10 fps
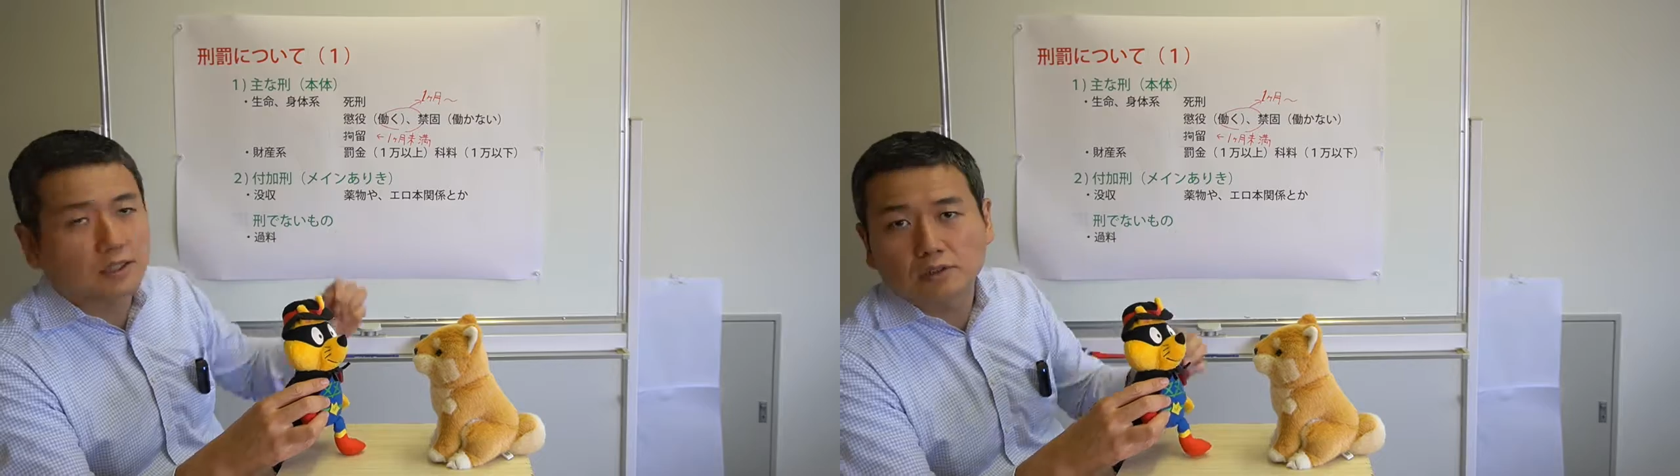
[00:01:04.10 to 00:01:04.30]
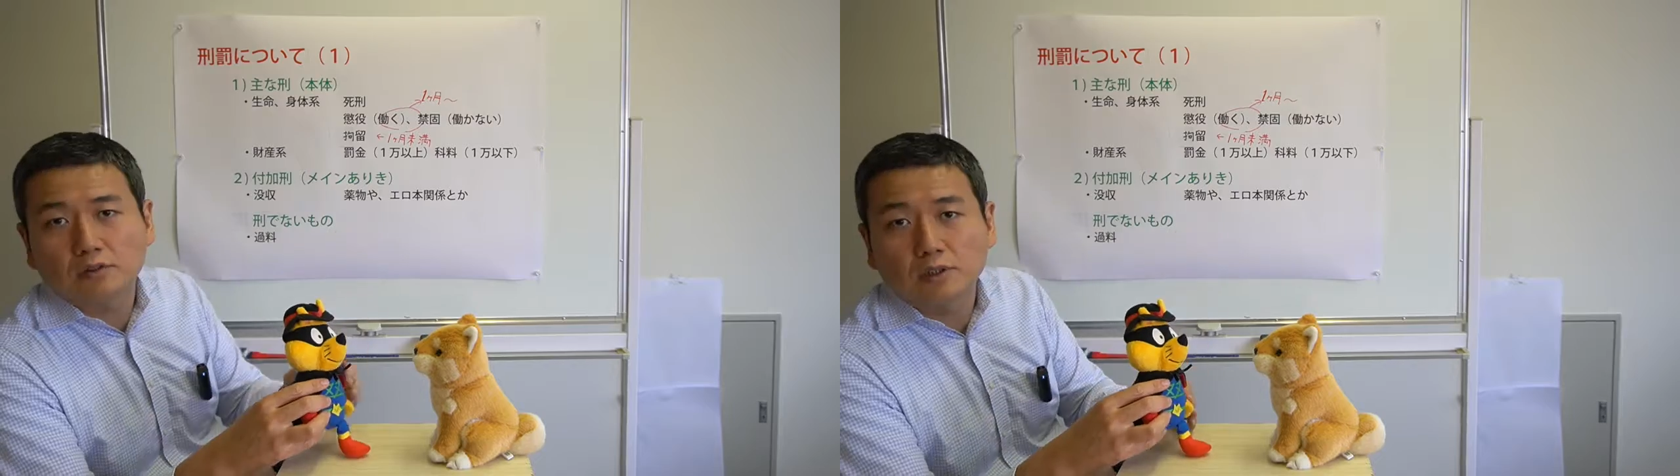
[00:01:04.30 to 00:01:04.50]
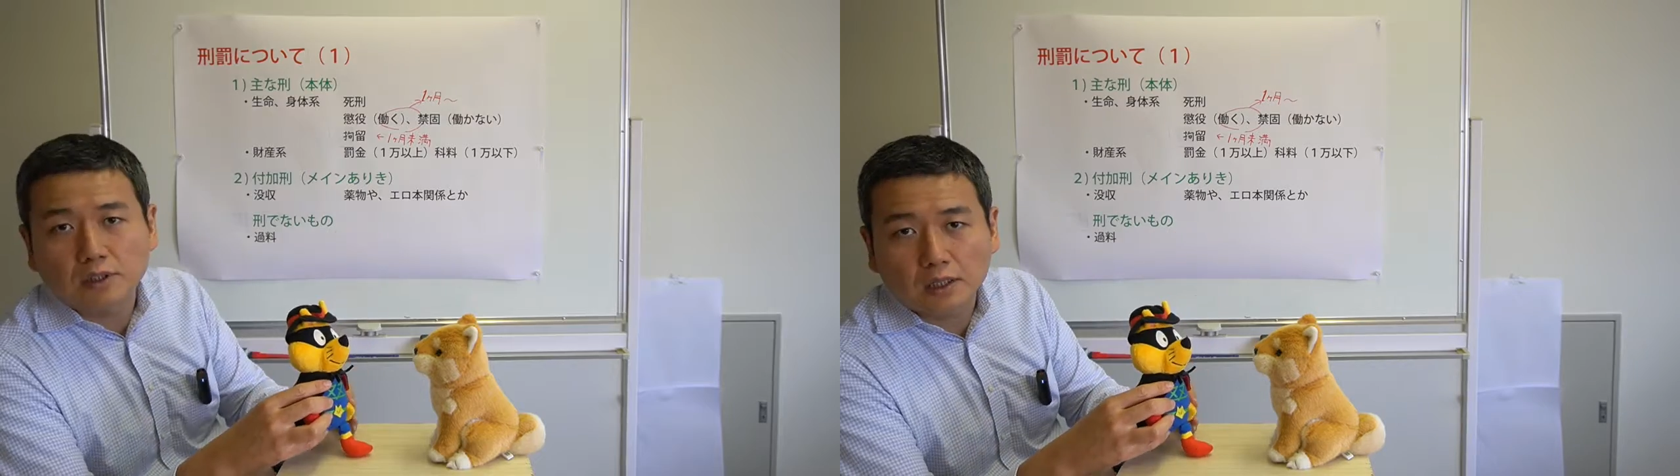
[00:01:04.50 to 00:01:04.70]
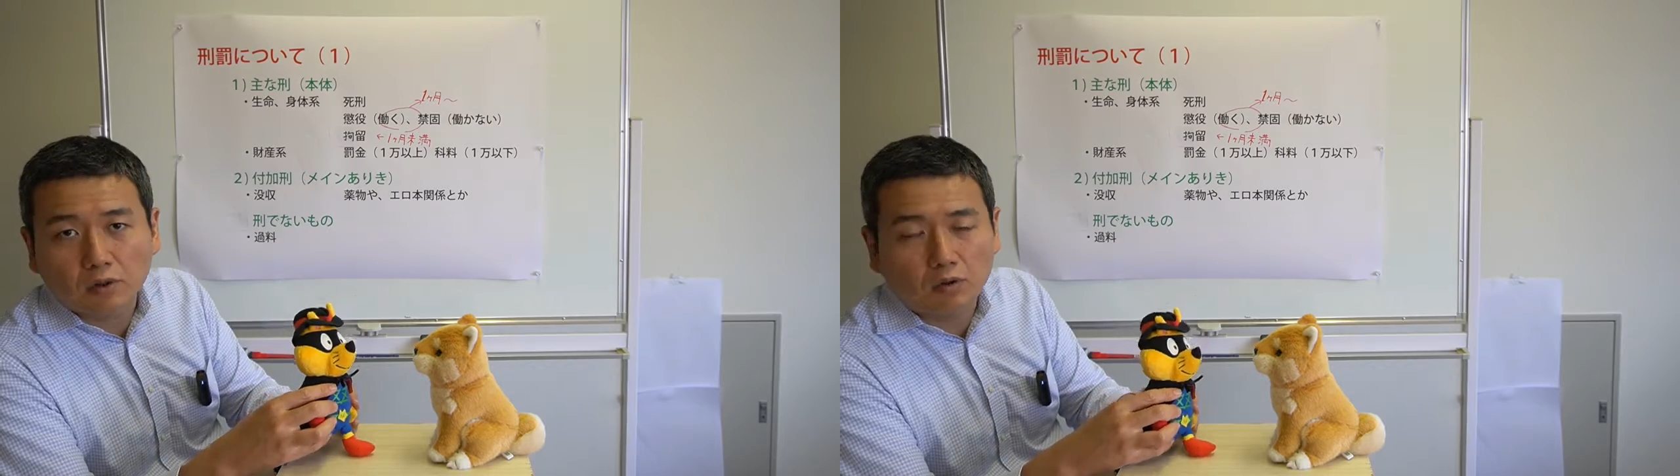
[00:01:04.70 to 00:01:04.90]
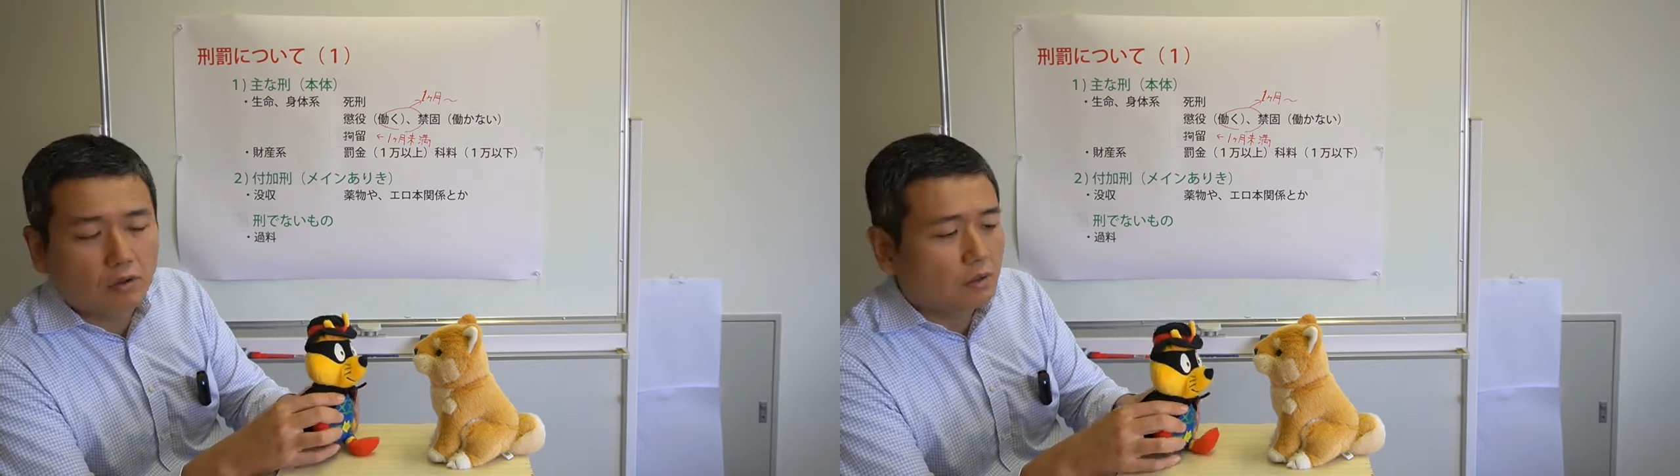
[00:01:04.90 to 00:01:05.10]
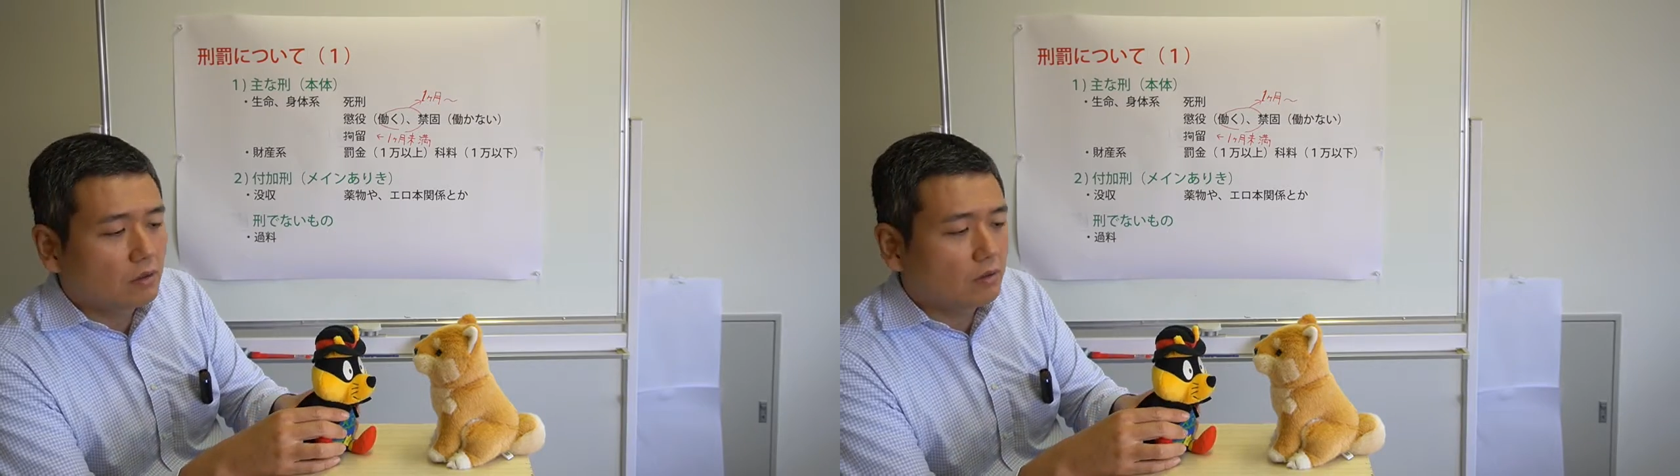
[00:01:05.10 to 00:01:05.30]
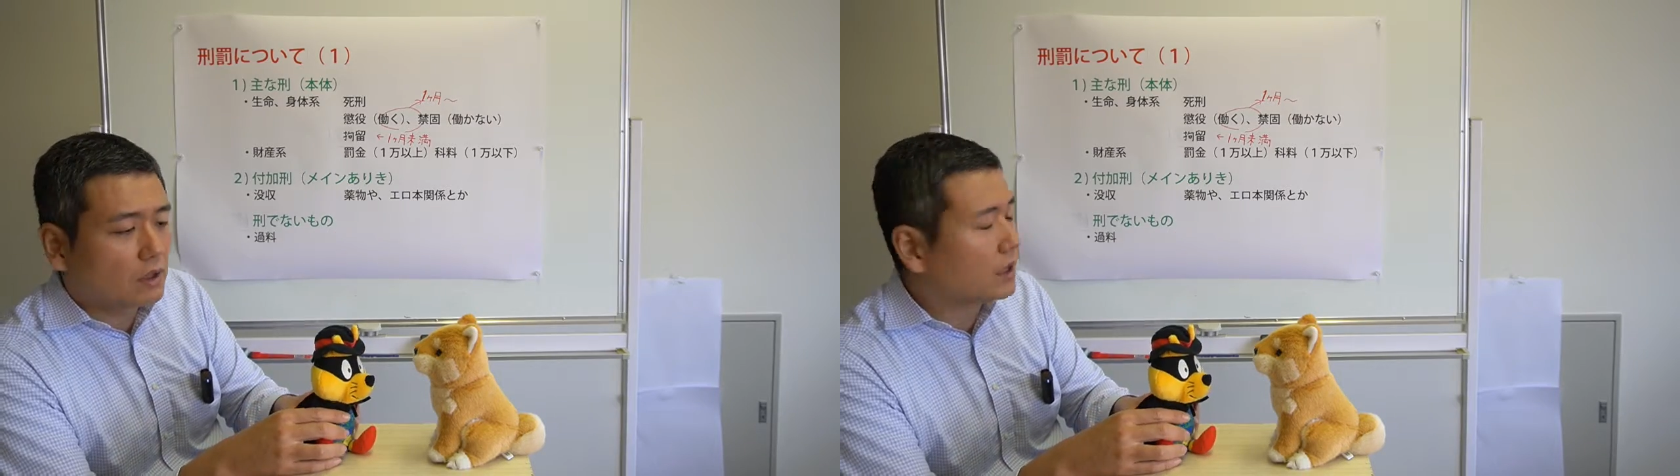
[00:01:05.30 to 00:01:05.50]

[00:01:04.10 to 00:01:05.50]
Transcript: がつくんですけどこれ